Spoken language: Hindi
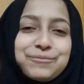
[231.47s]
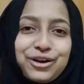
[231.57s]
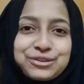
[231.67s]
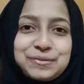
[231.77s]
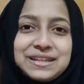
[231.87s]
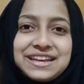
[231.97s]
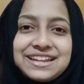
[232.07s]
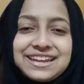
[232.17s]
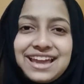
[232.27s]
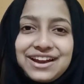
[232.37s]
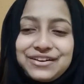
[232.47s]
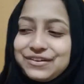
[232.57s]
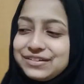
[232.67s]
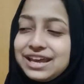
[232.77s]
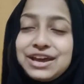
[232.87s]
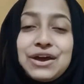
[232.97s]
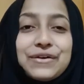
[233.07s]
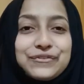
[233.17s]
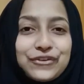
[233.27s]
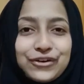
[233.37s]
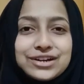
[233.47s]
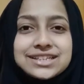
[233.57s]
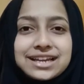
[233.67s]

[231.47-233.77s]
बॉक्स ब्रीथिंग के अंदर क्या करना होता है फोर